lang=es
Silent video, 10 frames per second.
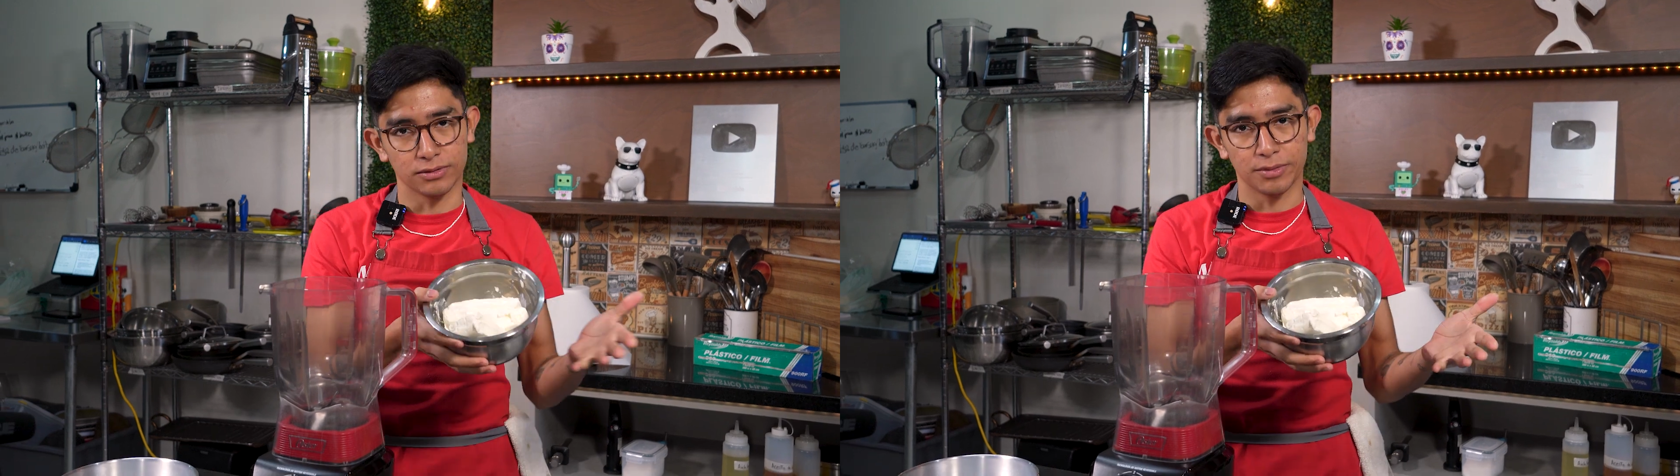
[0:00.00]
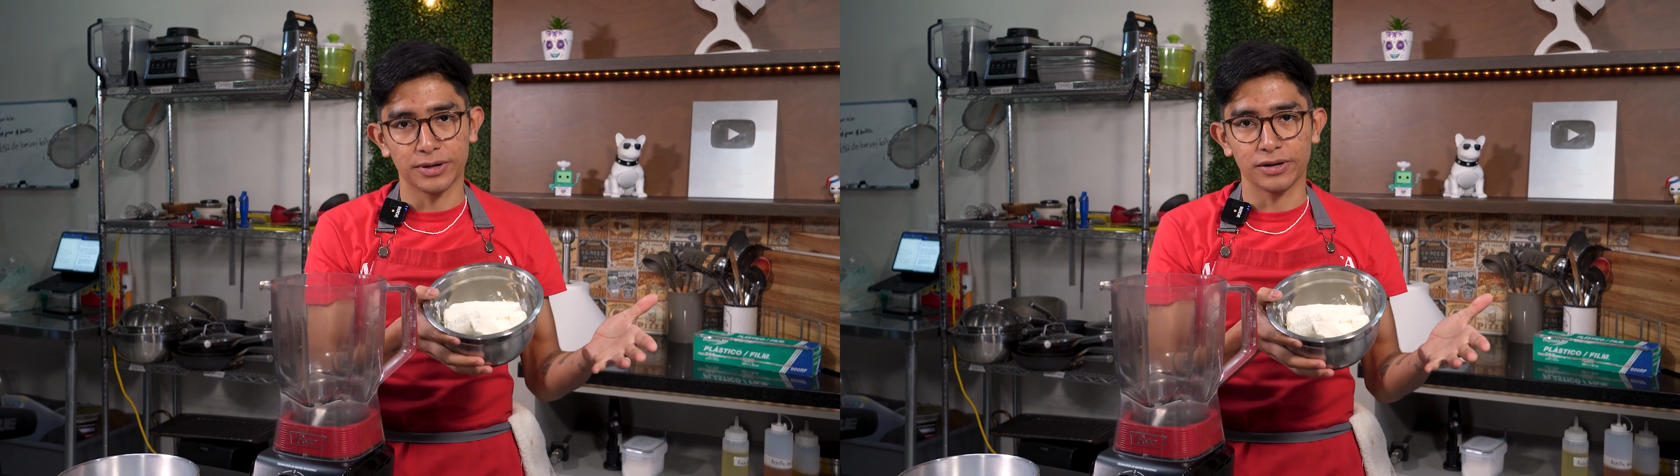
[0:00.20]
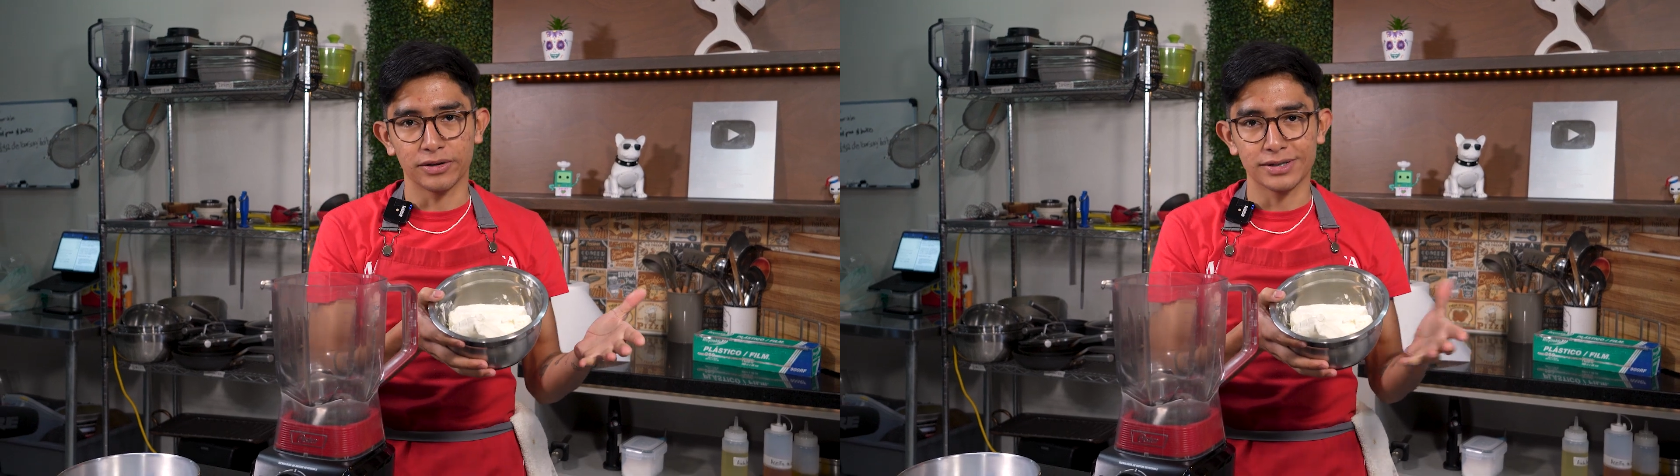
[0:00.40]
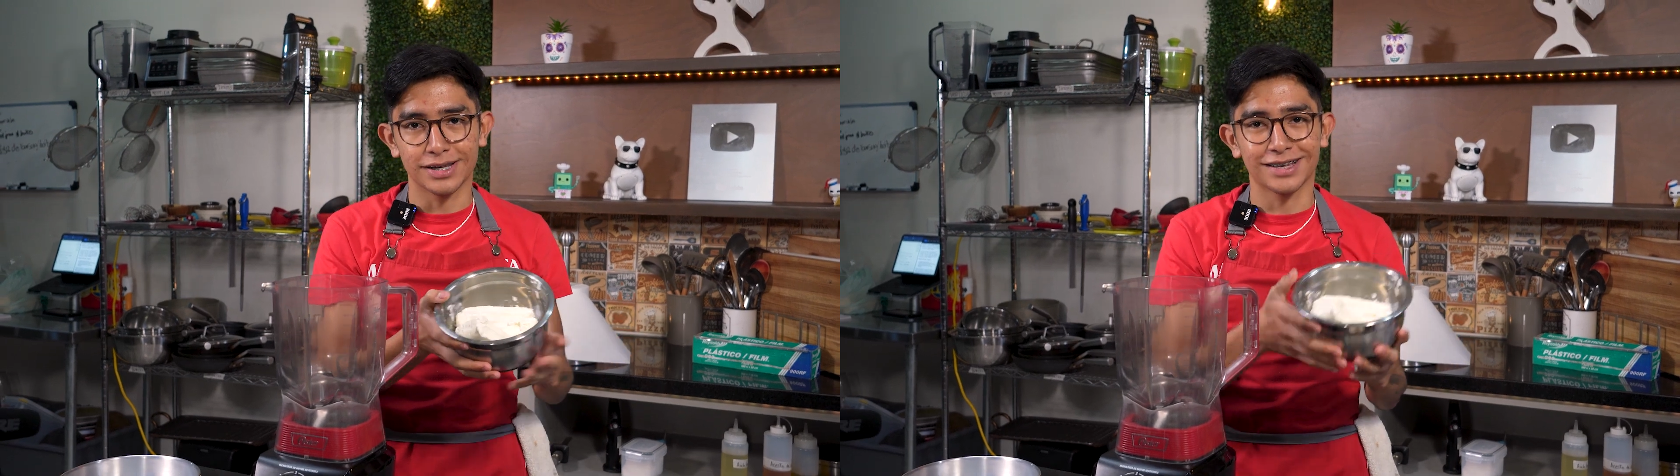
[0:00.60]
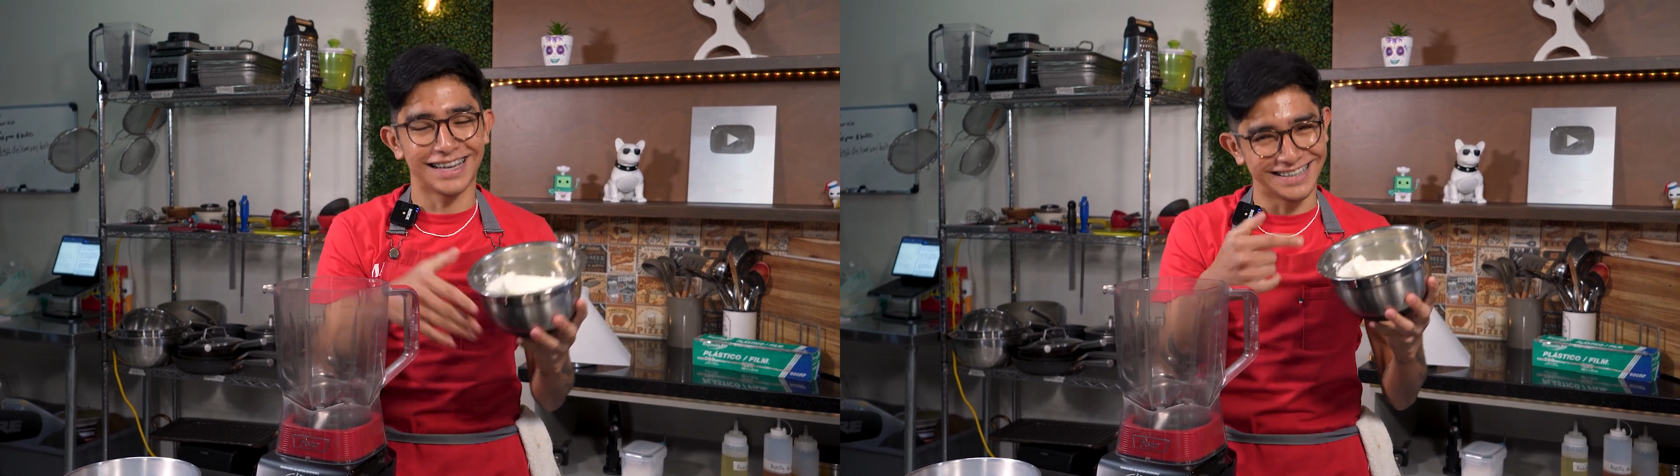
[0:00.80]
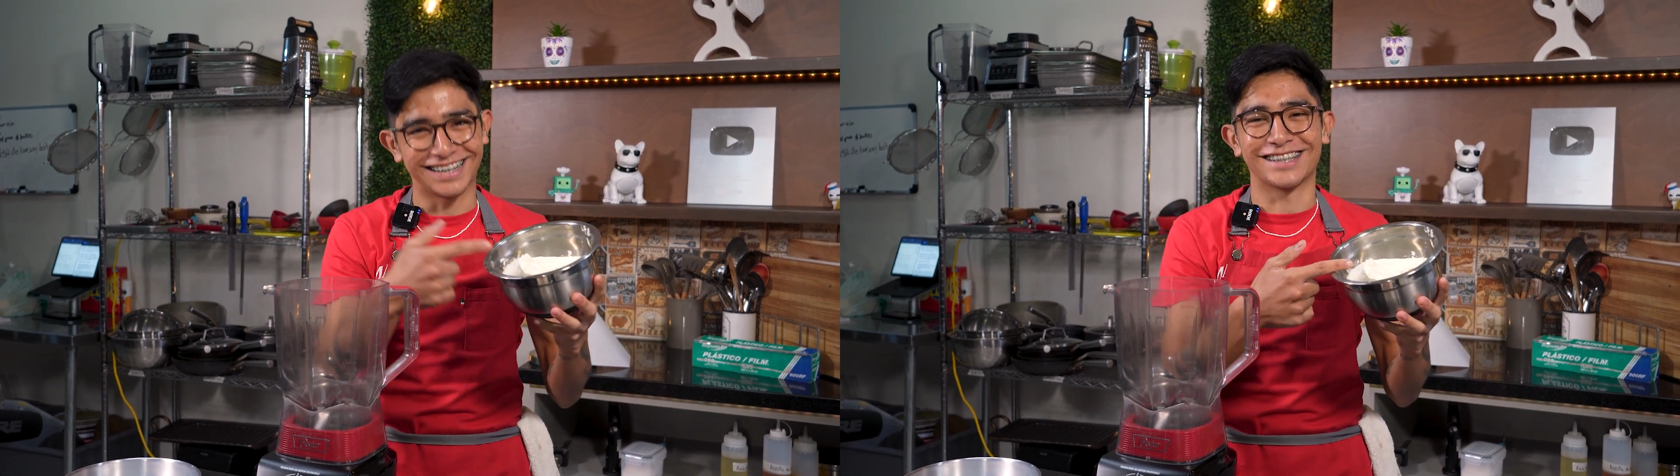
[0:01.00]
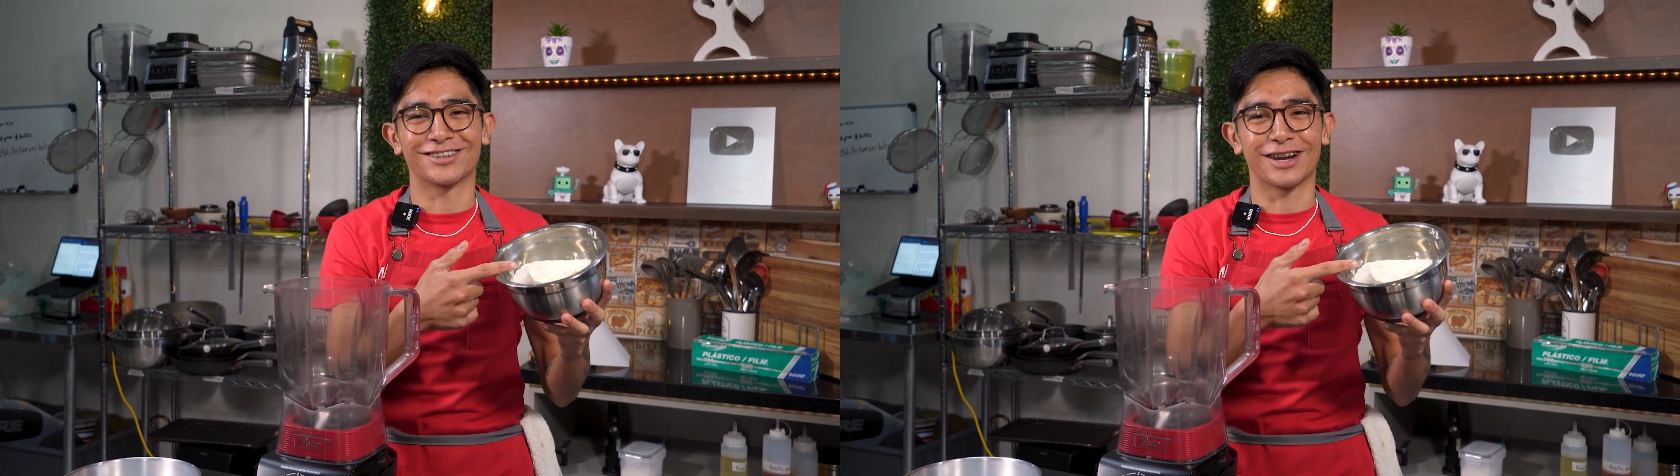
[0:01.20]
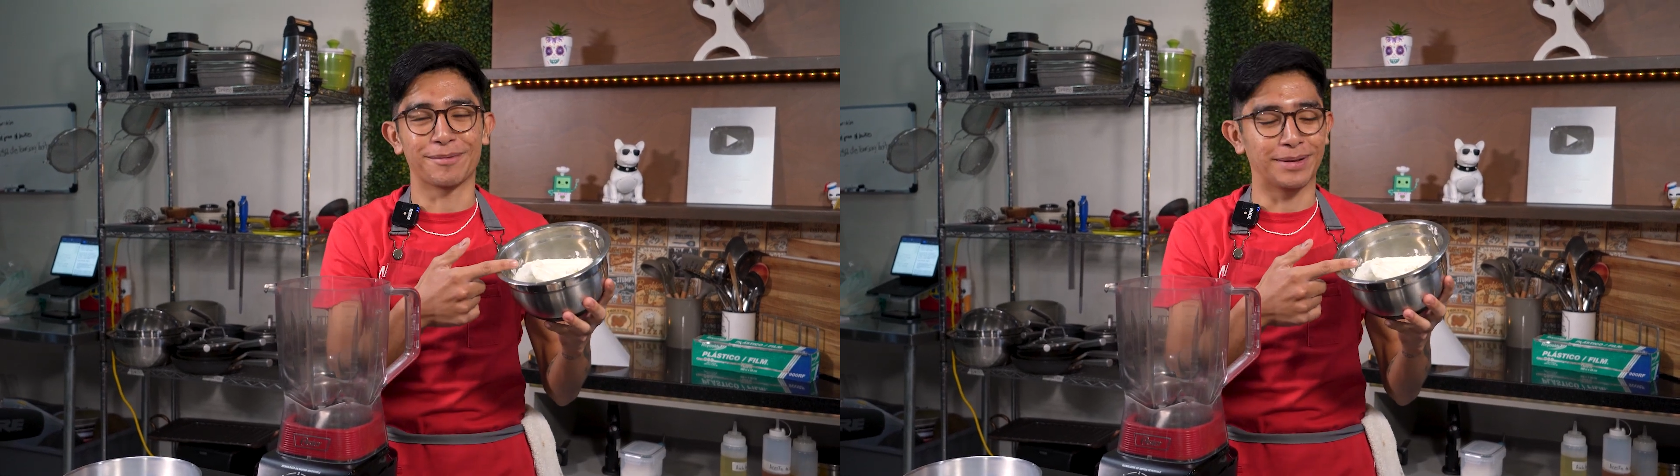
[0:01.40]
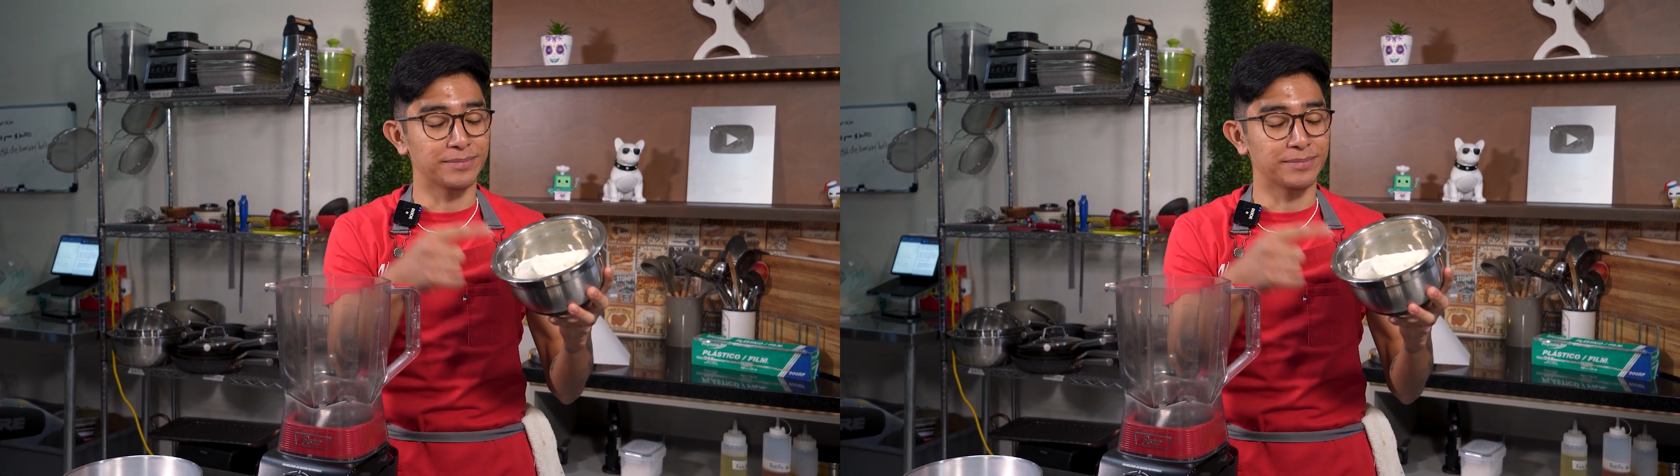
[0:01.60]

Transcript: su nombre lo dice, es el queso crema.